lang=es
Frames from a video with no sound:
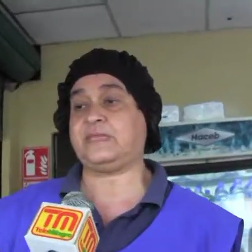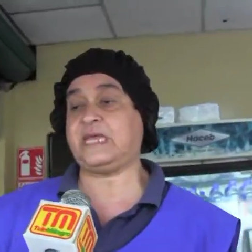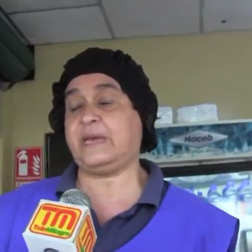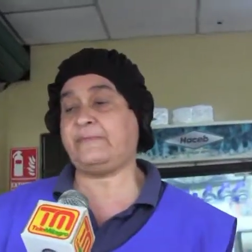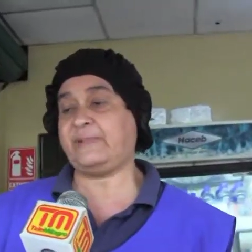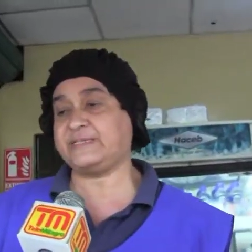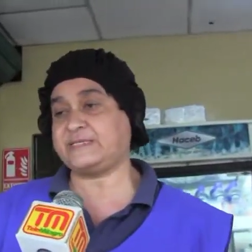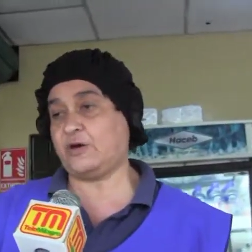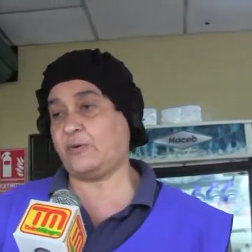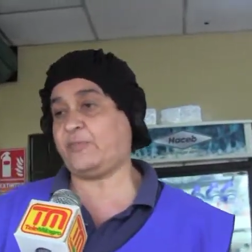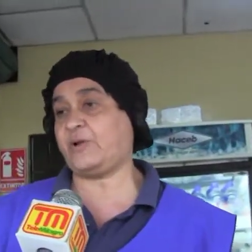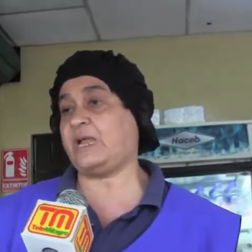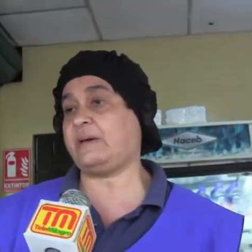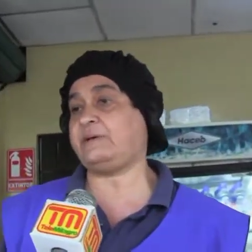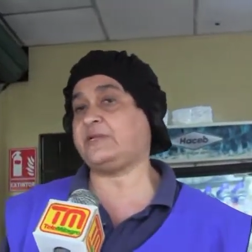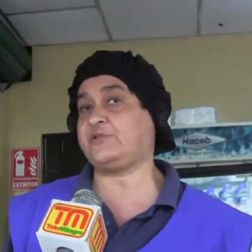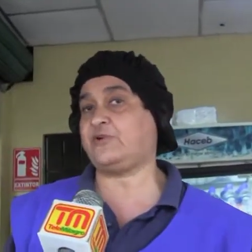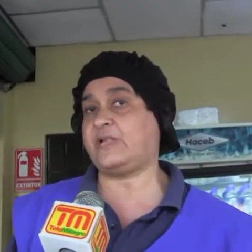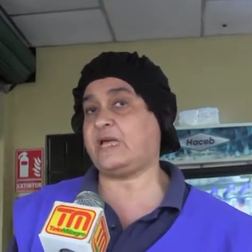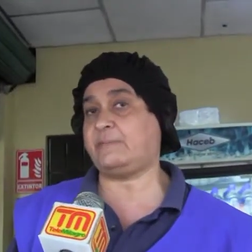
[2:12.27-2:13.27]
Ya he pasado por
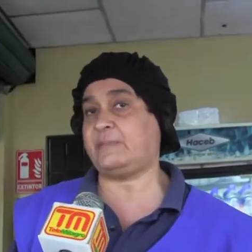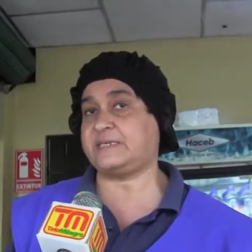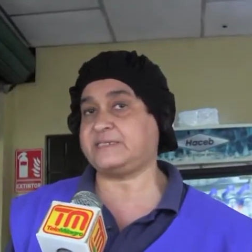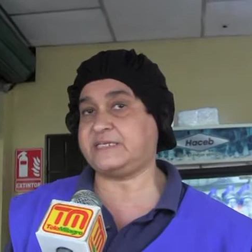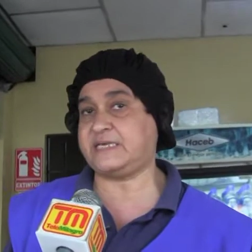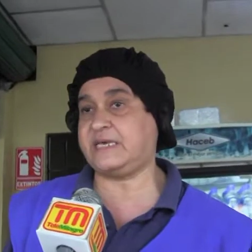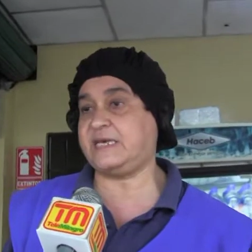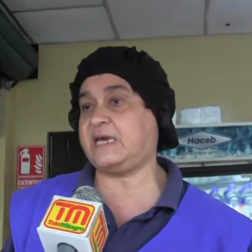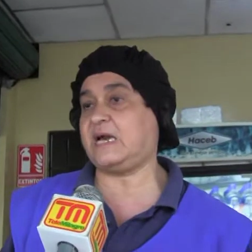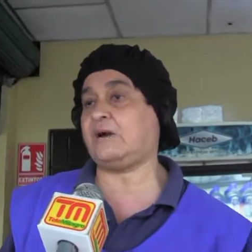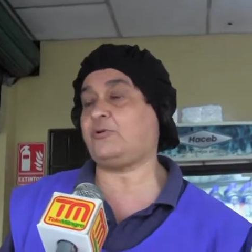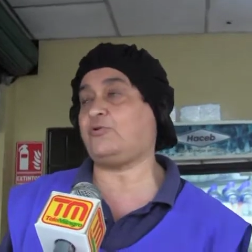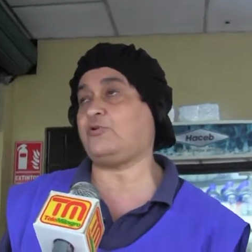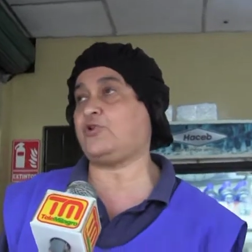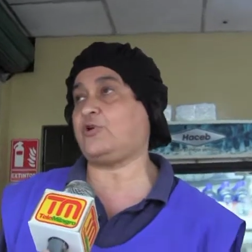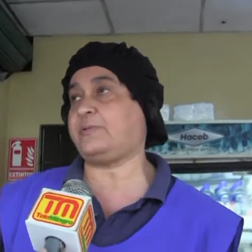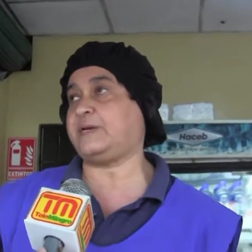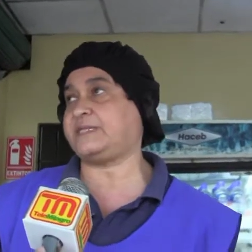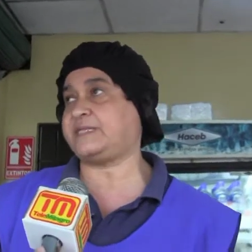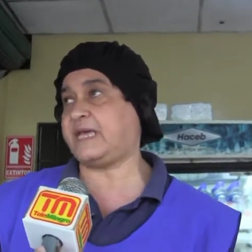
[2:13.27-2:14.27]
la Victoria Macías,
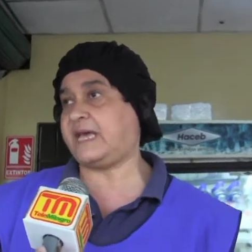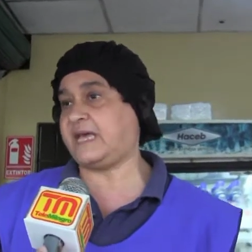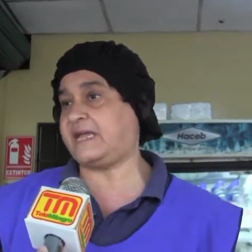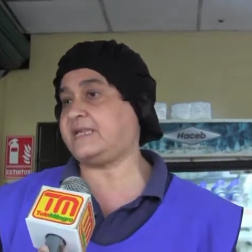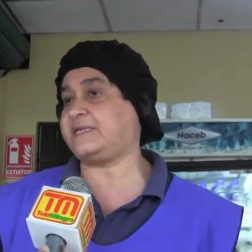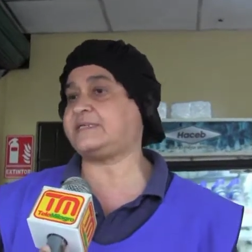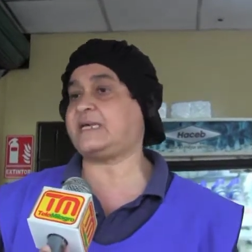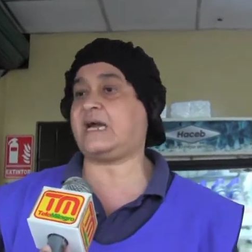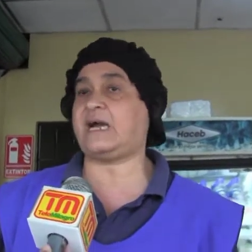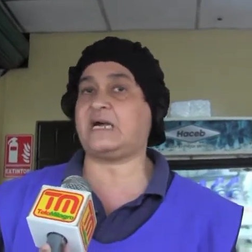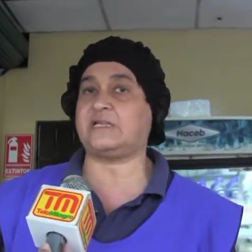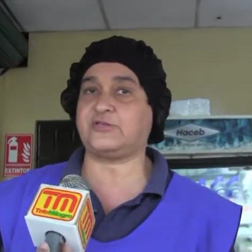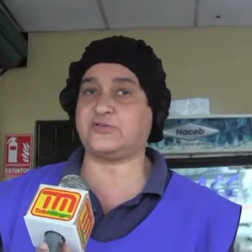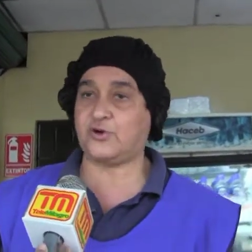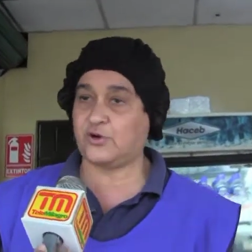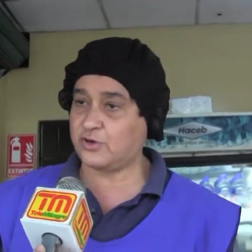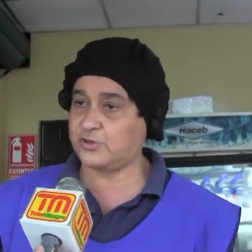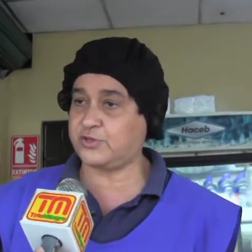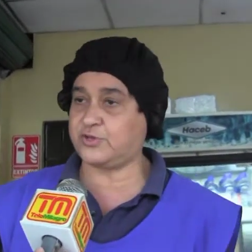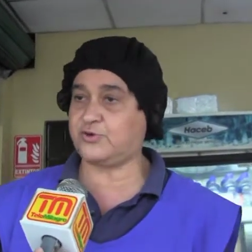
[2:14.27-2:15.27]
Julio Viteri, San
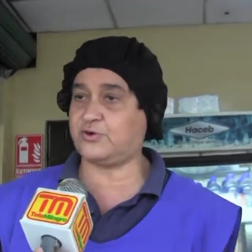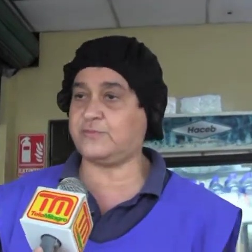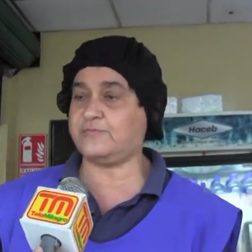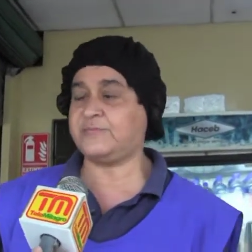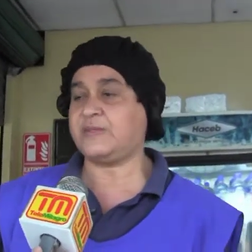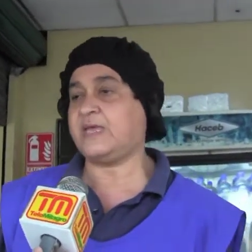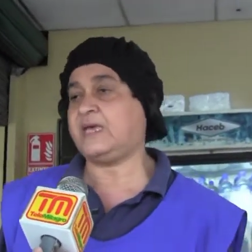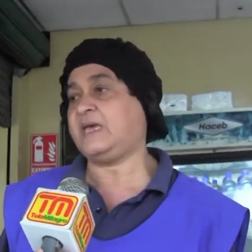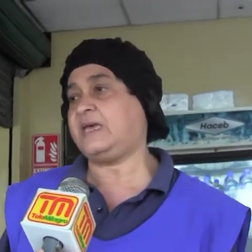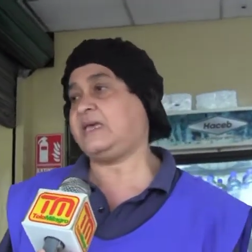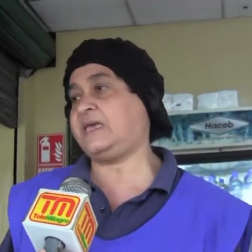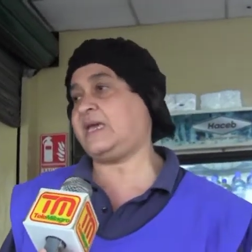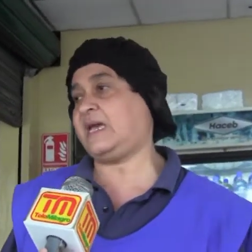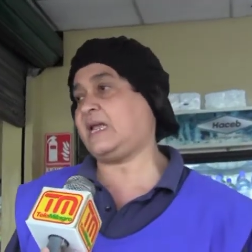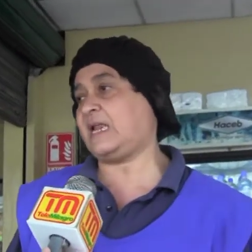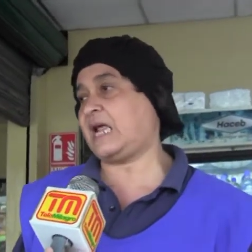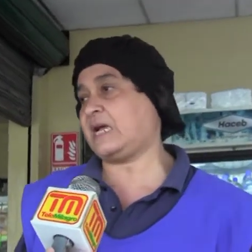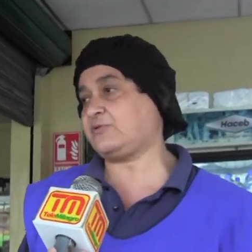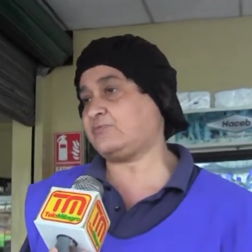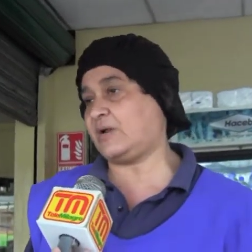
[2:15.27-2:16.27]
Antonio y
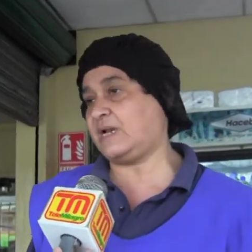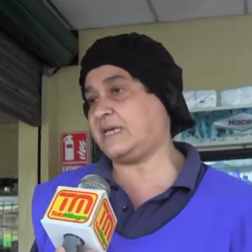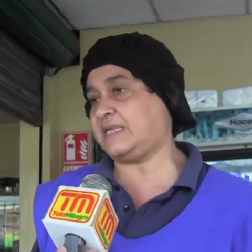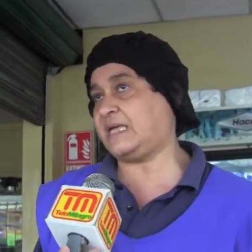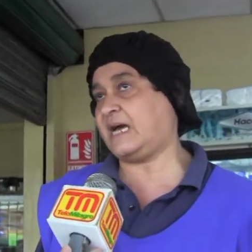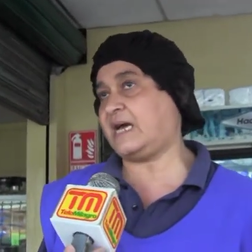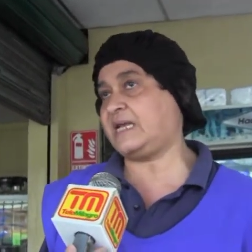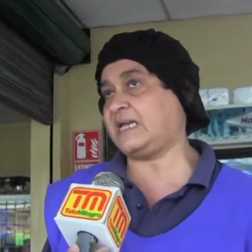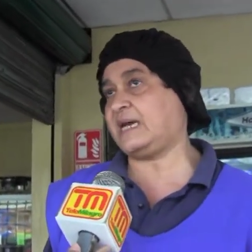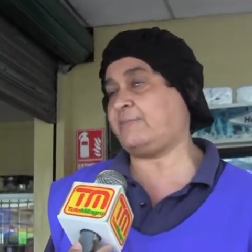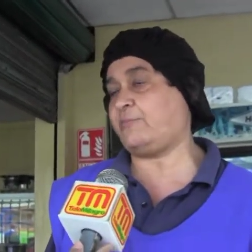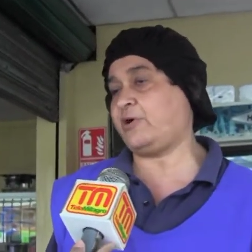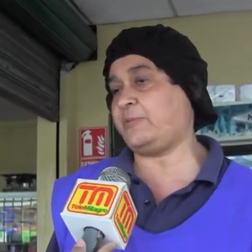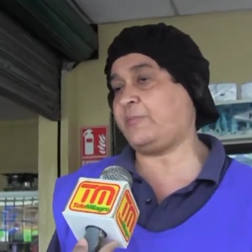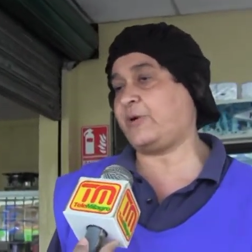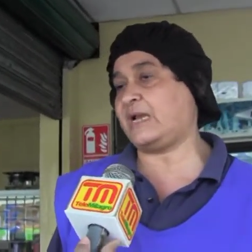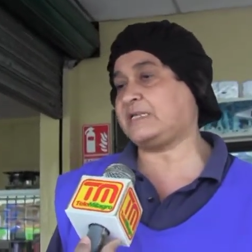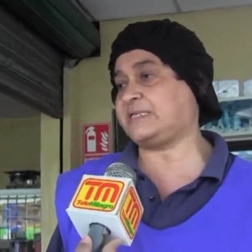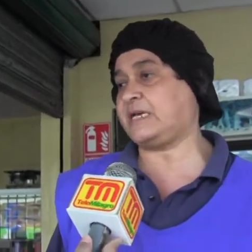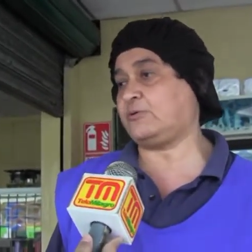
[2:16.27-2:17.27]
en la actualidad ya
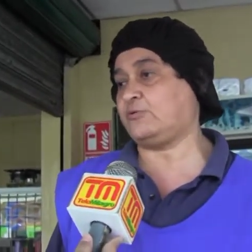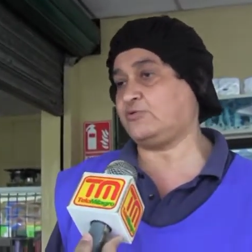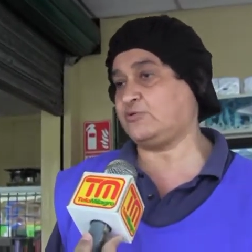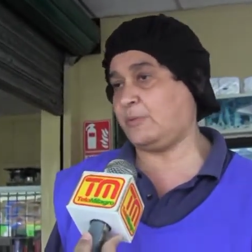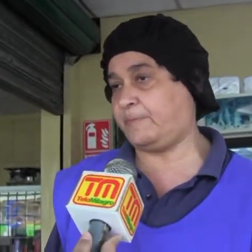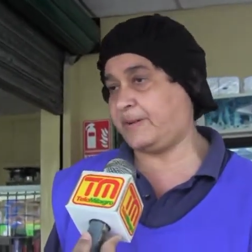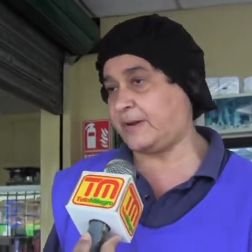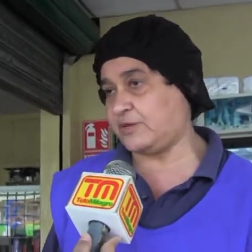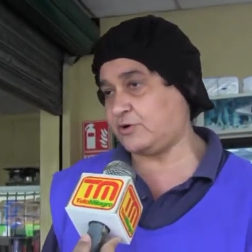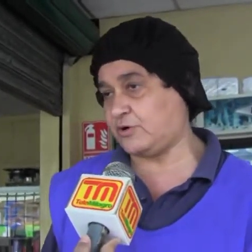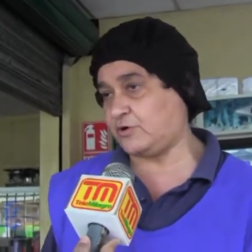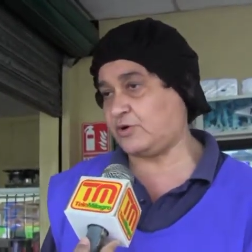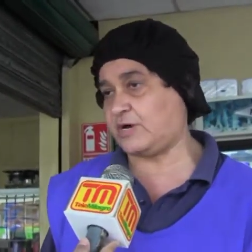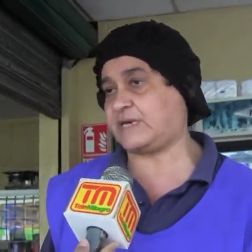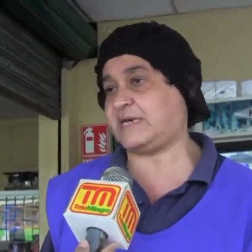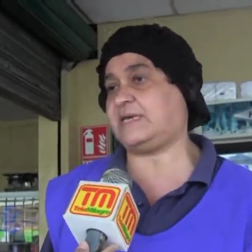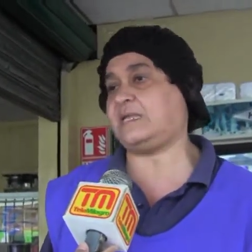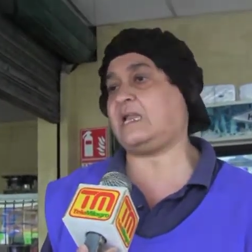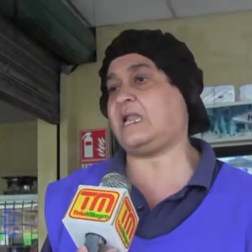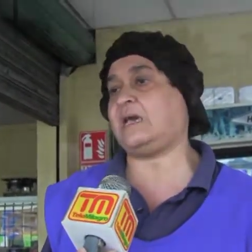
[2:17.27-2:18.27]
voy para el segundo periodo
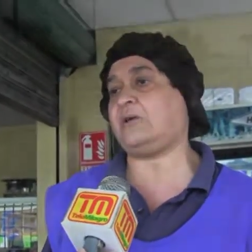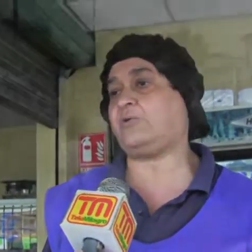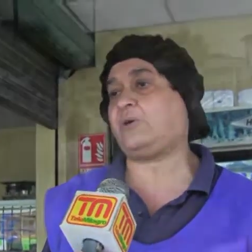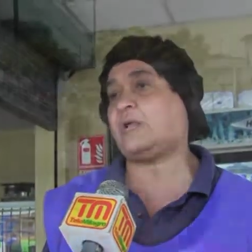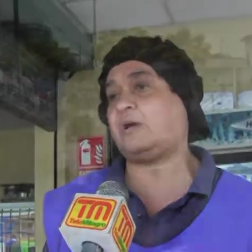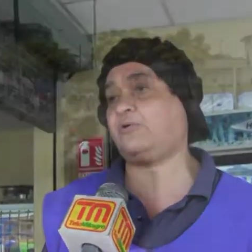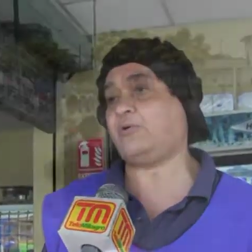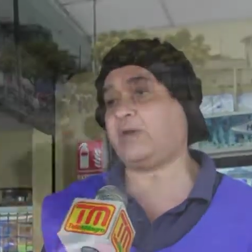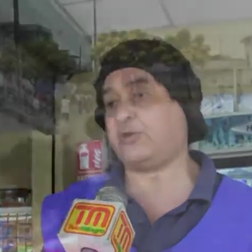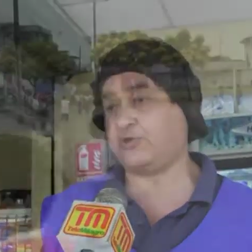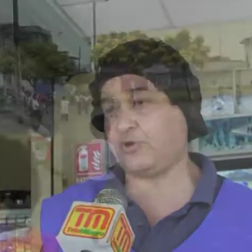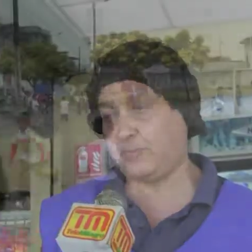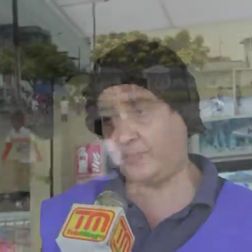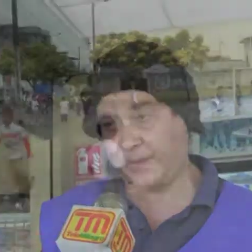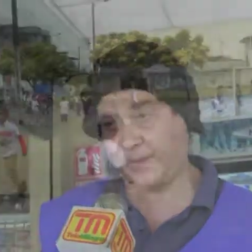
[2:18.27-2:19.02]
aquí de la Escuela Eugenio